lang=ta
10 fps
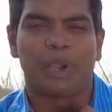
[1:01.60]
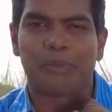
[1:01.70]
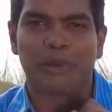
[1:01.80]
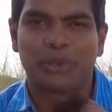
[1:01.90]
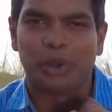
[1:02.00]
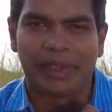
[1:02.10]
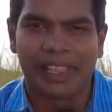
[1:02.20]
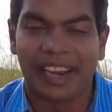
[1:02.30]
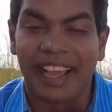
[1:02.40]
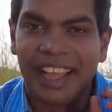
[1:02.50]
பார்க்க போகிற சொன்னோம்
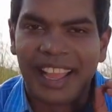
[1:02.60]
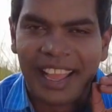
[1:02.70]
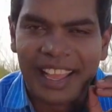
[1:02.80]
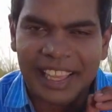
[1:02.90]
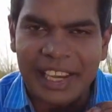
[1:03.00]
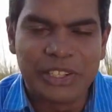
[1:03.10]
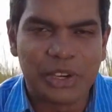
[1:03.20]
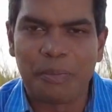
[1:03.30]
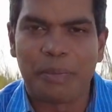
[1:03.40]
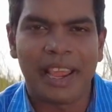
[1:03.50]
பார்த்தீங்களா இந்த
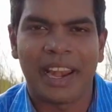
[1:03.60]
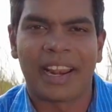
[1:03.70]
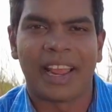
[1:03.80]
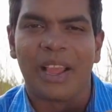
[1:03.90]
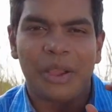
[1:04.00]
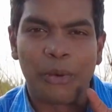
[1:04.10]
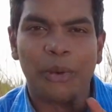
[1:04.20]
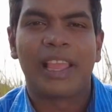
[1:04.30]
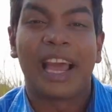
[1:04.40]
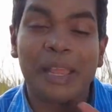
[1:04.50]
டிஷ்ஷோட பேர் என்னங்கன்னா
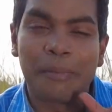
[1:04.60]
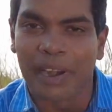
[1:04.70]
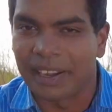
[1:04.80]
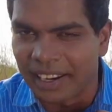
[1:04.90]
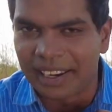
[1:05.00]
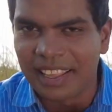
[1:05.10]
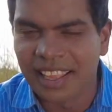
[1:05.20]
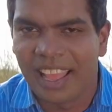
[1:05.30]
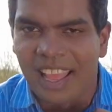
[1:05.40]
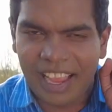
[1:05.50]
கோழி கறி பெரட்டல்
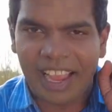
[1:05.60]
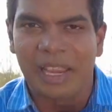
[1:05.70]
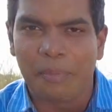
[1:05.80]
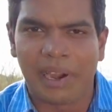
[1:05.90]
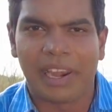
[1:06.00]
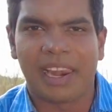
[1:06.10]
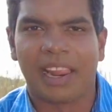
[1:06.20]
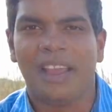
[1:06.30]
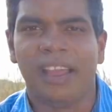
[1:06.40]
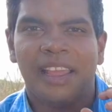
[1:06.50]
கறி
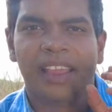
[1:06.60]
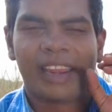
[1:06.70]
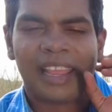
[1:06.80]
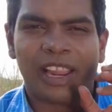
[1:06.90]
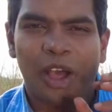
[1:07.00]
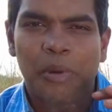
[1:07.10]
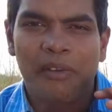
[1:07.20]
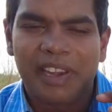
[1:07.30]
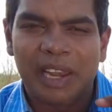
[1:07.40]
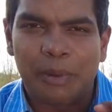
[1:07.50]
பெரட்டல்னால் நீங்கள் நார்மலாக
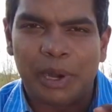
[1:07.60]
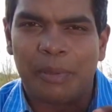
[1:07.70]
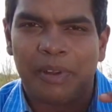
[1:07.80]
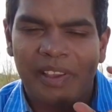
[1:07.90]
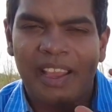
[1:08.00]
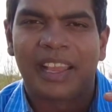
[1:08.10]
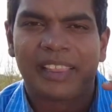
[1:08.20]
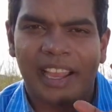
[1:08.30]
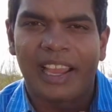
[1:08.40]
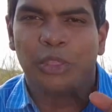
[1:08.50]
வீட்டில் பண்ணுற மாதிரி வெங்காயம்
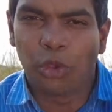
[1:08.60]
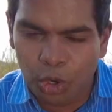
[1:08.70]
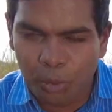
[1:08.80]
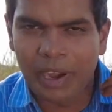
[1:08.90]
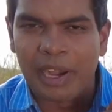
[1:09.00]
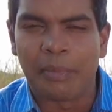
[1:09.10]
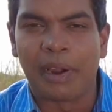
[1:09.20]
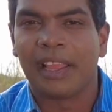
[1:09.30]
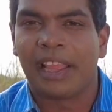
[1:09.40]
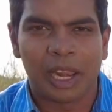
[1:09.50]
தக்காளி தொக்குமாரி ரெடி
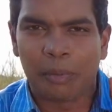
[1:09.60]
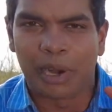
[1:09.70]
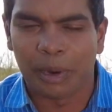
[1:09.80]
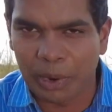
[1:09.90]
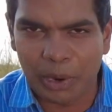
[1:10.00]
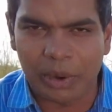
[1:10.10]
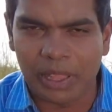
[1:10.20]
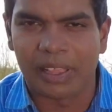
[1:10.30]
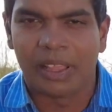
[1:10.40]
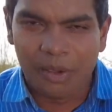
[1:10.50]
பண்ணிவிட்டு கறி பரட்டல்
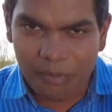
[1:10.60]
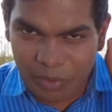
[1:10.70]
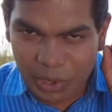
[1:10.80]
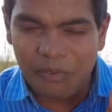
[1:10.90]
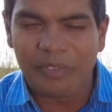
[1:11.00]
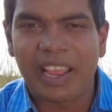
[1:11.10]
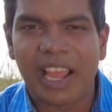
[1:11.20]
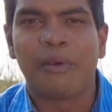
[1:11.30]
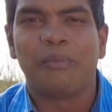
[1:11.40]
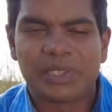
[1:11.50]
பண்ணக்கூடாது வெறும்
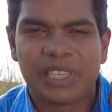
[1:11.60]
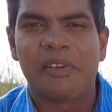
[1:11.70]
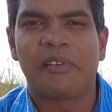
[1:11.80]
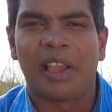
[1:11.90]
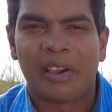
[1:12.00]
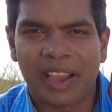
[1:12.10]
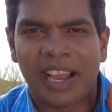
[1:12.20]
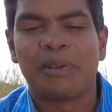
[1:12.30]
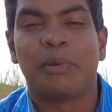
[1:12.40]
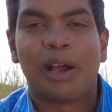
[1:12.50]
வெங்காயம் சின்ன வெங்காயம்
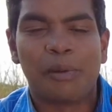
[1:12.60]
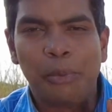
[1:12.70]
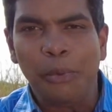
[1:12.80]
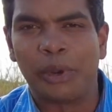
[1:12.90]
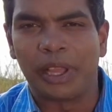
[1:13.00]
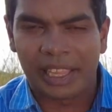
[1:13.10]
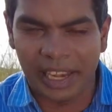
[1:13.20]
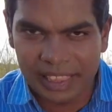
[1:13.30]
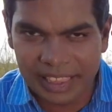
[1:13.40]
காஞ்ச மிளகா பூண்டு இதெல்லாம்